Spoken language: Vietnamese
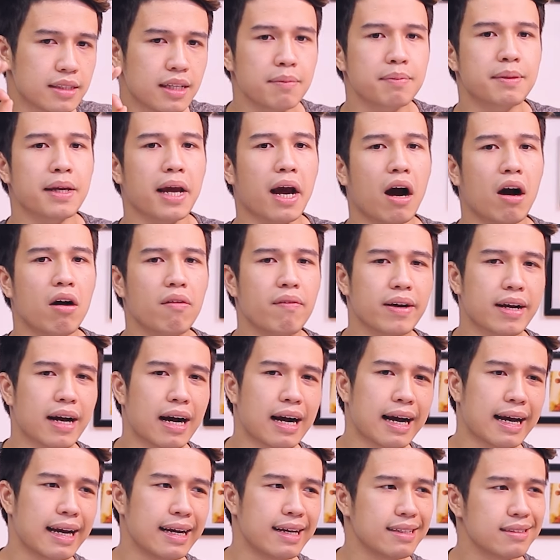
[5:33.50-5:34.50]
tiếp theo với
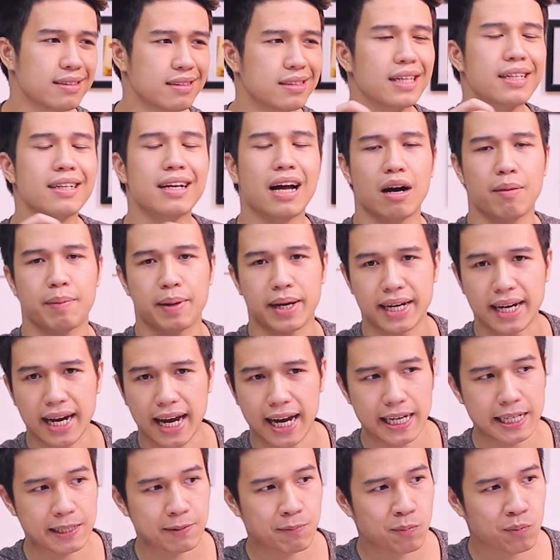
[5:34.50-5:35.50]
các cái tính năng của màn hình
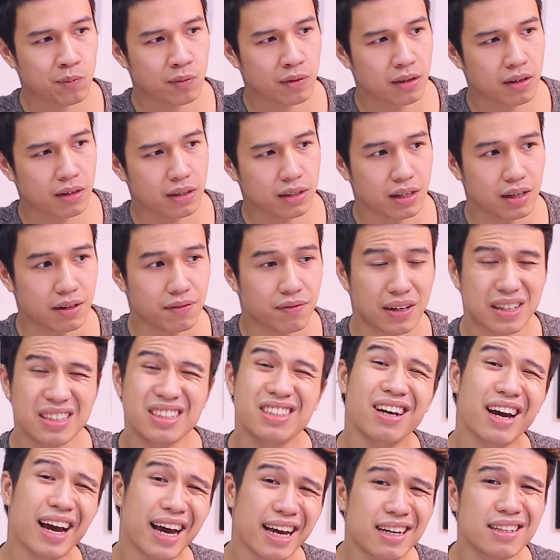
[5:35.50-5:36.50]
này thì vẫn
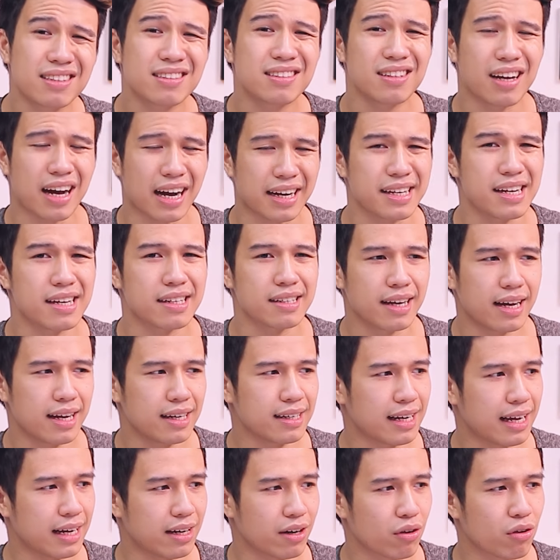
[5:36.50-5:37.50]
chưa hết sự ngạc nhiên đây
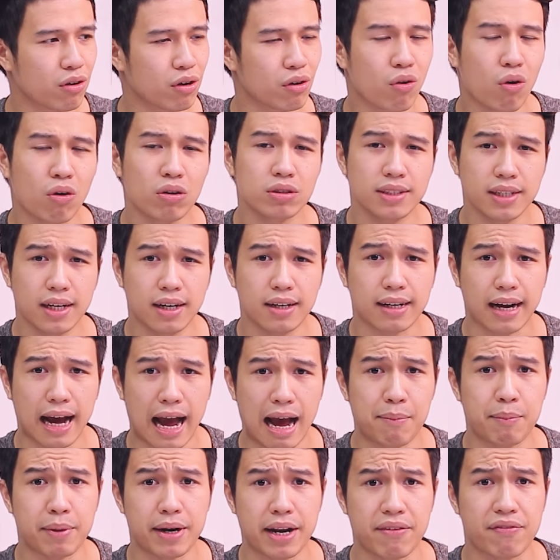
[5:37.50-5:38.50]
là nó còn hỗ trợ cả
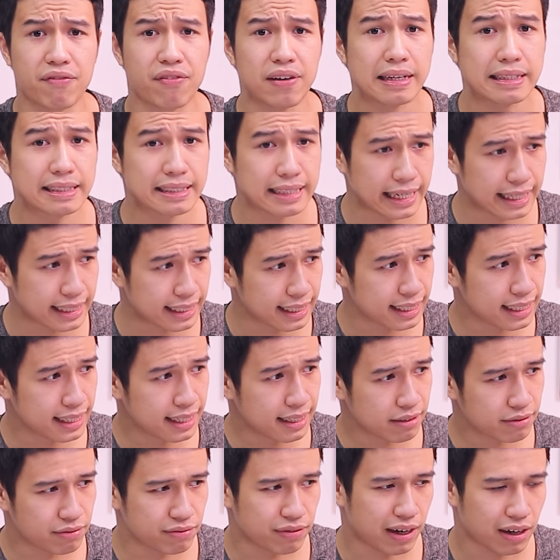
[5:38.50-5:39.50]
AMD FreeSync
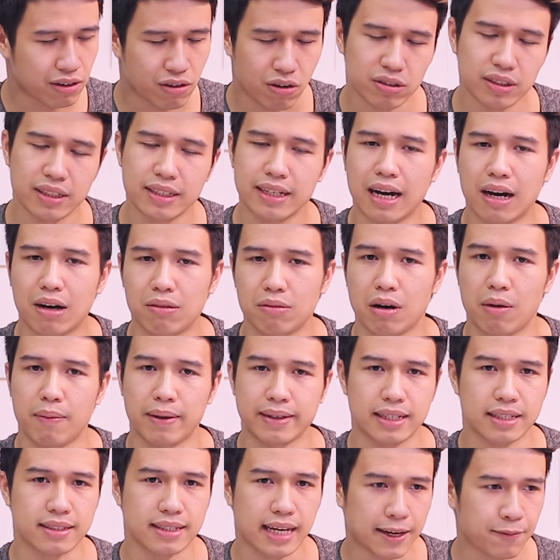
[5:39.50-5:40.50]
và có tính năng học lọc
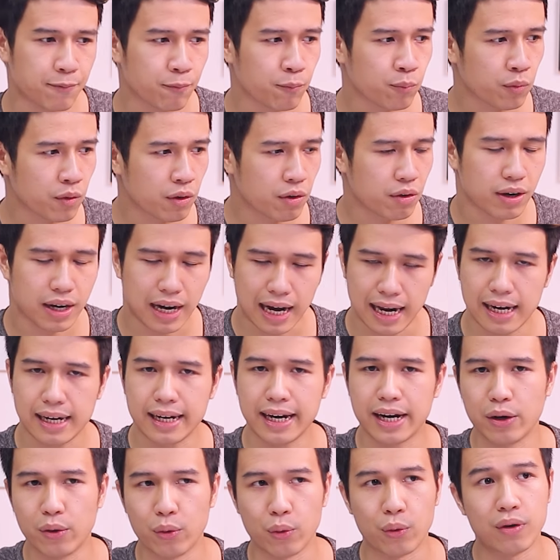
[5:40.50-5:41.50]
ánh sáng xanh khá là
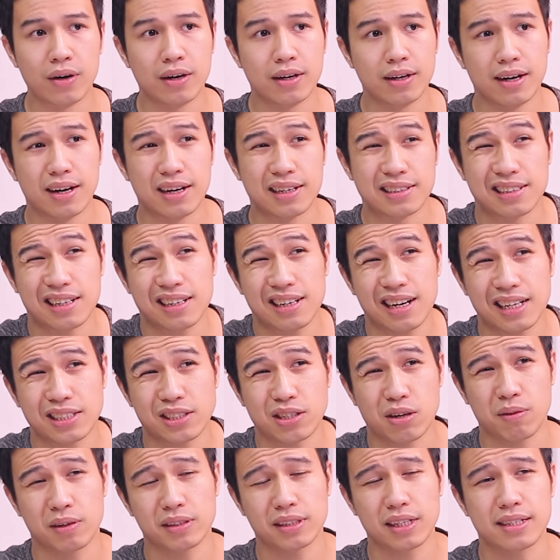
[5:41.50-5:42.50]
đầy đủ à, nhất là
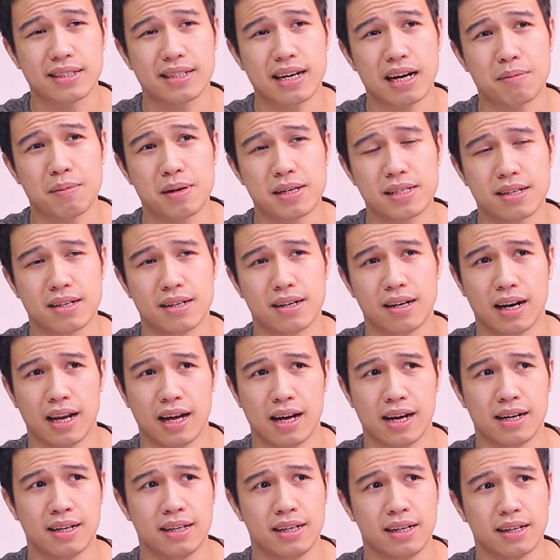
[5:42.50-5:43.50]
trong cái tình trạng bây giờ
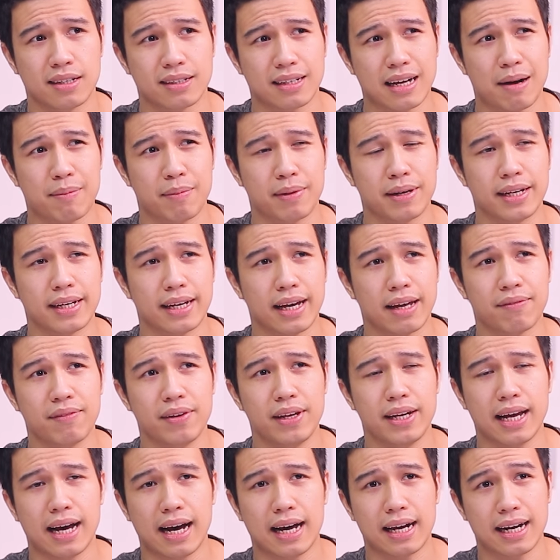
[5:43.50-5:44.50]
là càng màn hình
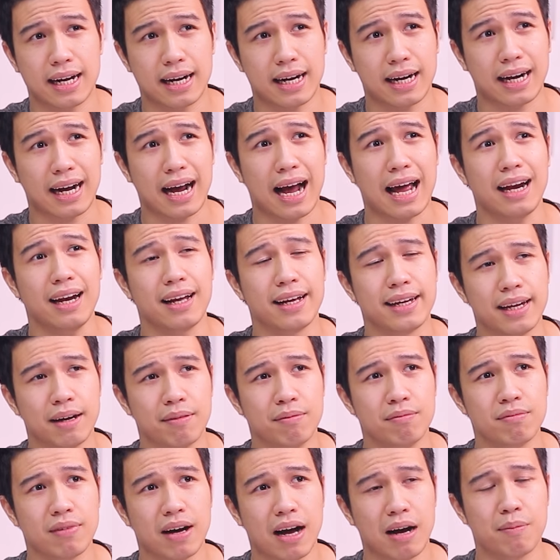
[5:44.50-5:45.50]
Nvidia đang khá là
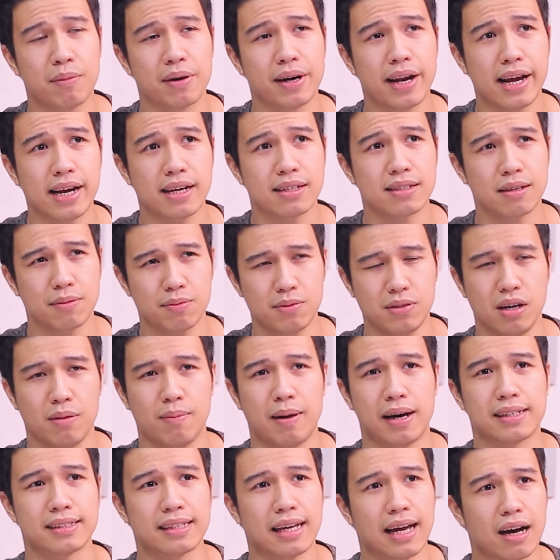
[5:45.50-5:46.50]
hiếm và AMD sắp sửa
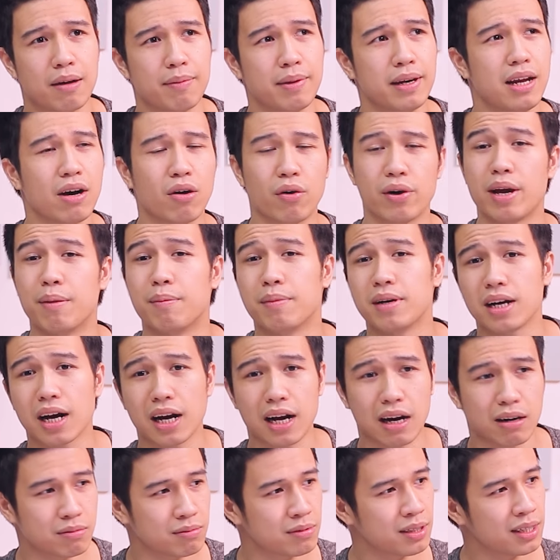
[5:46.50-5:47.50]
bán ra không biết liệu có hiếm nữa
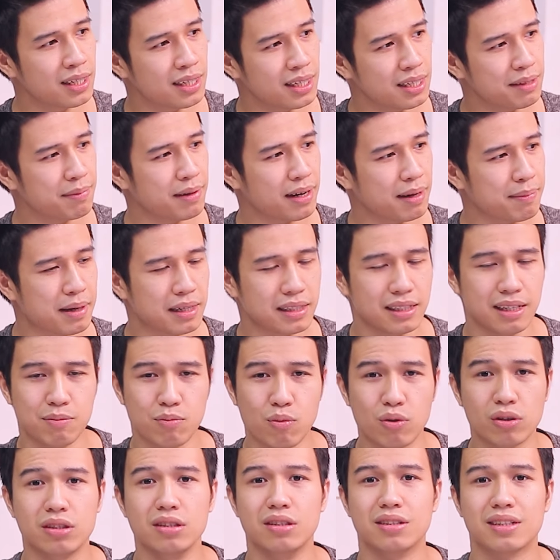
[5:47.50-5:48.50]
không mà các bạn có thể
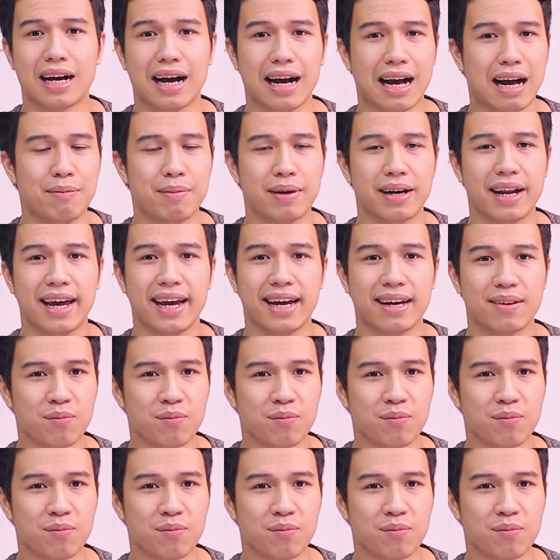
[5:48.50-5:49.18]
mua thử các AMD